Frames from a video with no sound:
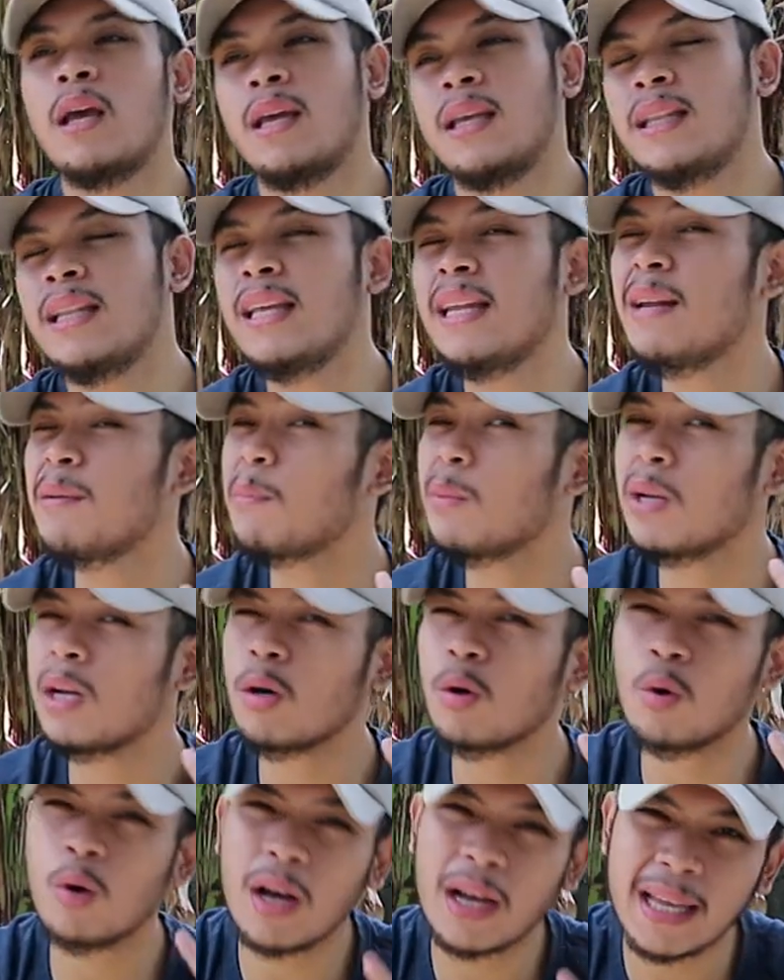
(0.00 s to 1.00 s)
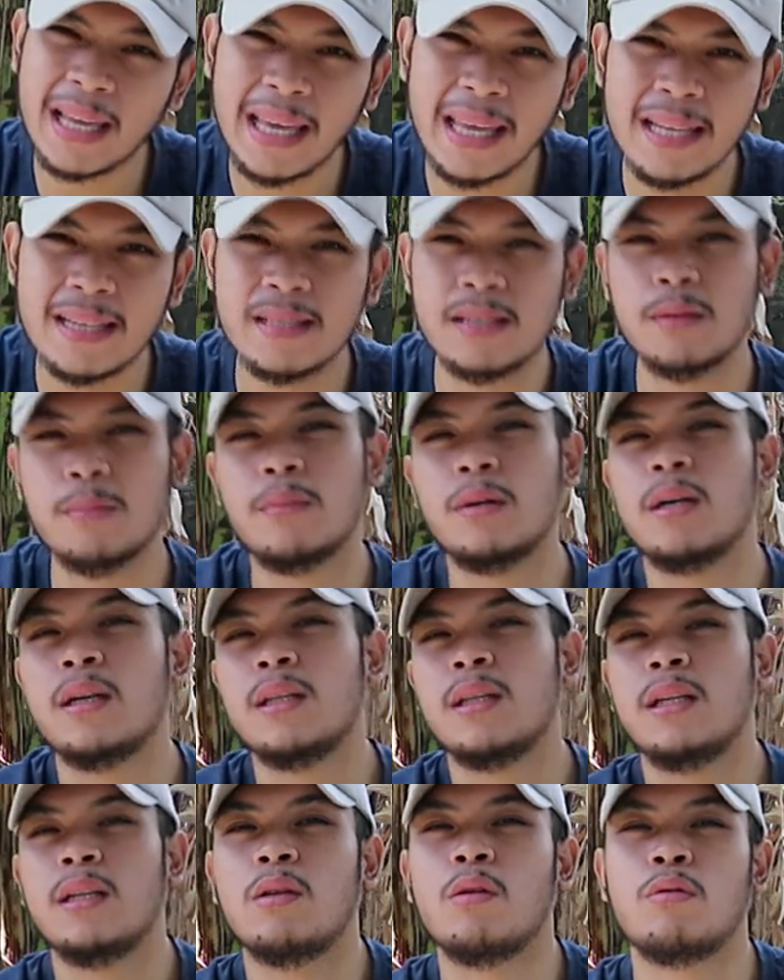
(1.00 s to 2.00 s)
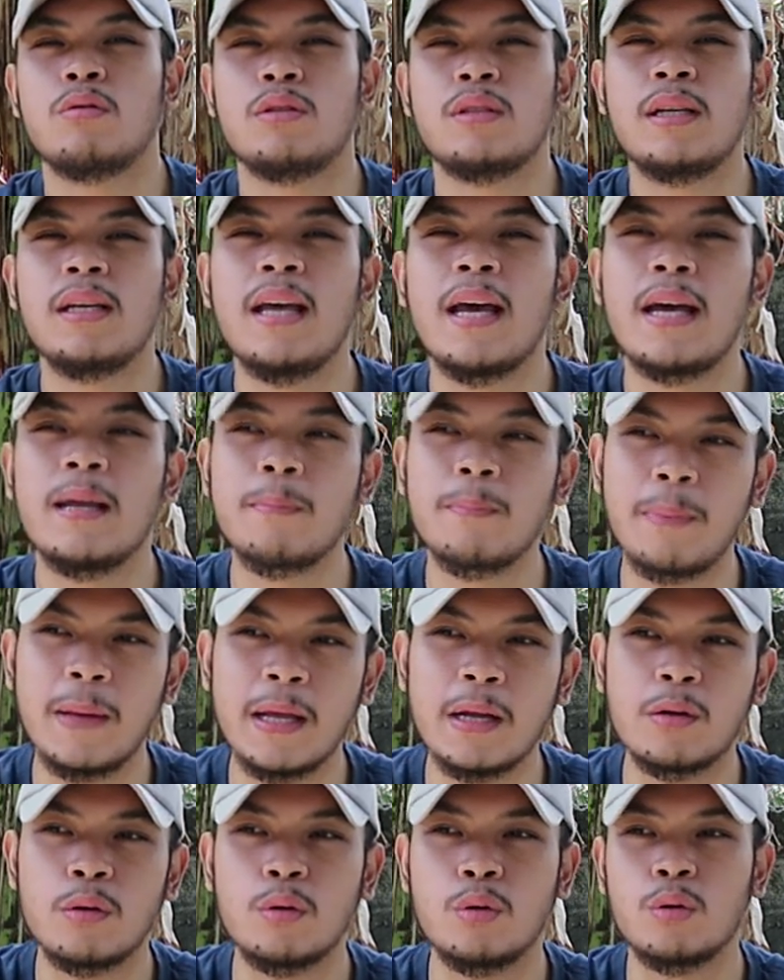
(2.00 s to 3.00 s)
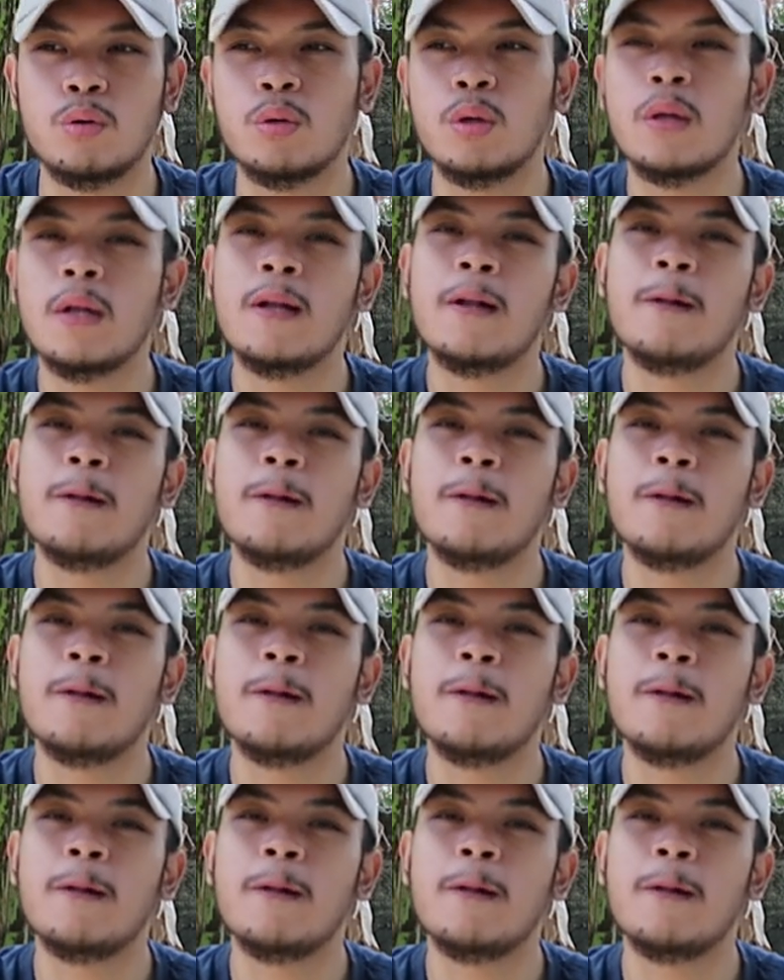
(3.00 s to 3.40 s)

Hindi naman ako against sa mga detox na yan, pero